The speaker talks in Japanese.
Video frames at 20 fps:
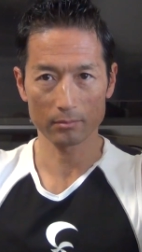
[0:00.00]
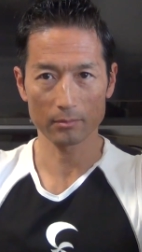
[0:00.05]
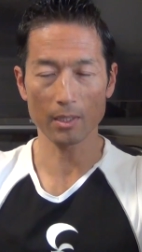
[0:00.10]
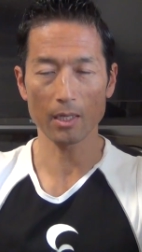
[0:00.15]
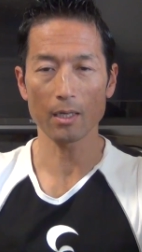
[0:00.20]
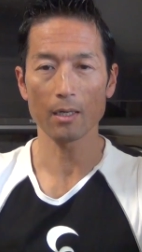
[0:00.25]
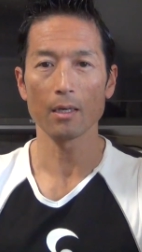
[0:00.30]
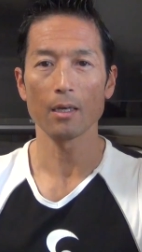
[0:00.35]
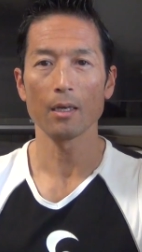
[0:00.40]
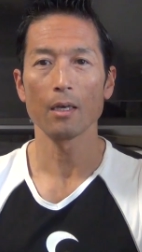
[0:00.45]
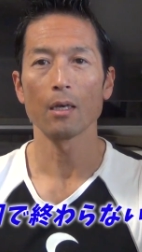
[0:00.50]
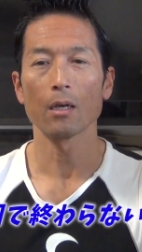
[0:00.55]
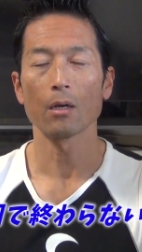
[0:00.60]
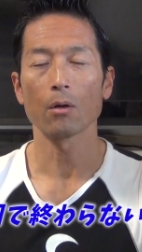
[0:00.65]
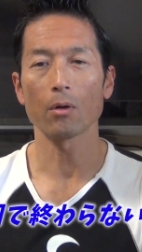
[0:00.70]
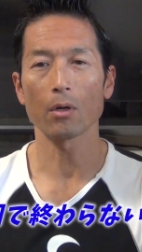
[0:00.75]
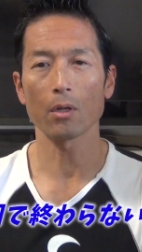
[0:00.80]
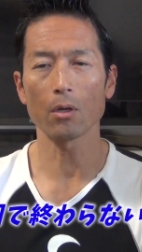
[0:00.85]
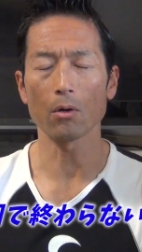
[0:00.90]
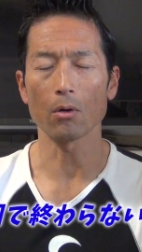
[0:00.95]
ね。
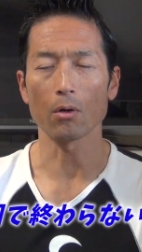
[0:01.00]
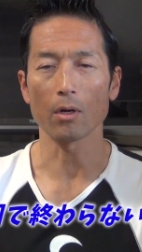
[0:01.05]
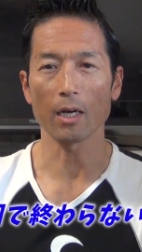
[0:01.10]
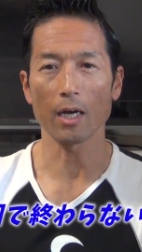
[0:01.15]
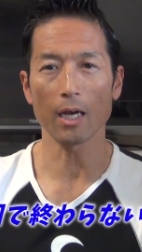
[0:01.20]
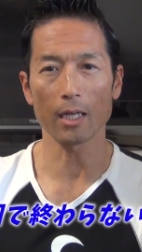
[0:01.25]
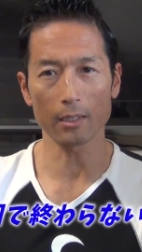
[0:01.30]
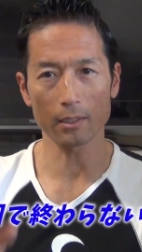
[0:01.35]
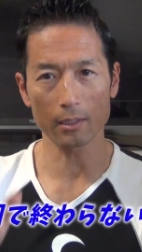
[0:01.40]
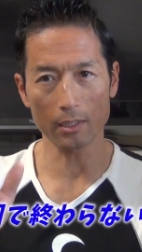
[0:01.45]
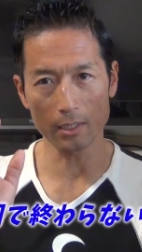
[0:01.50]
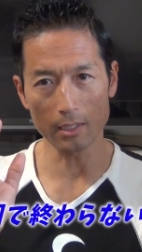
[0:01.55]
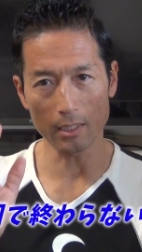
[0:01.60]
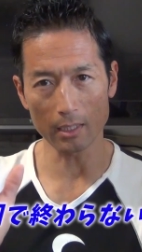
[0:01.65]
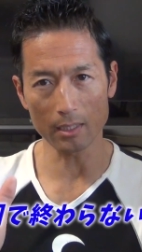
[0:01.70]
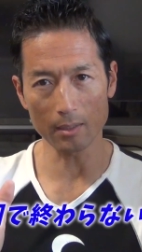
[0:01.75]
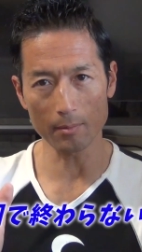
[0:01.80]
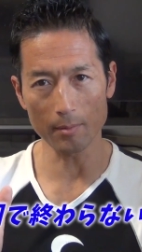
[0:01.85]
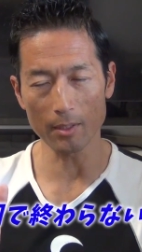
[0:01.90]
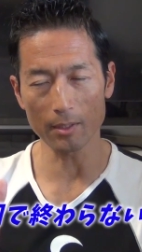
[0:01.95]
これを勝手に
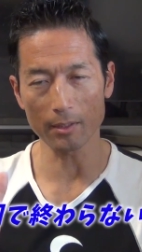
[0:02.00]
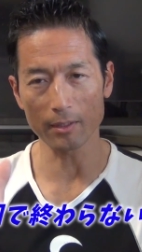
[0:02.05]
頭